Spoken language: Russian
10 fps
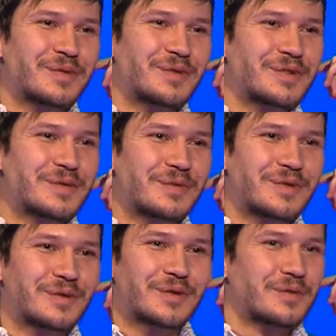будем.
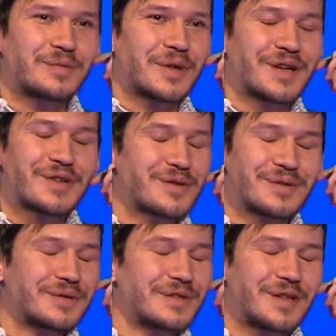Ага. Вот мы пока еще
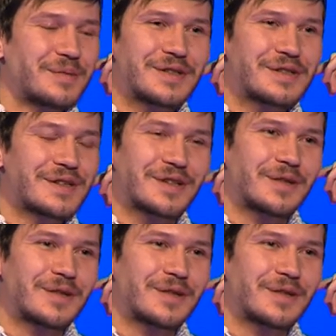на репетициях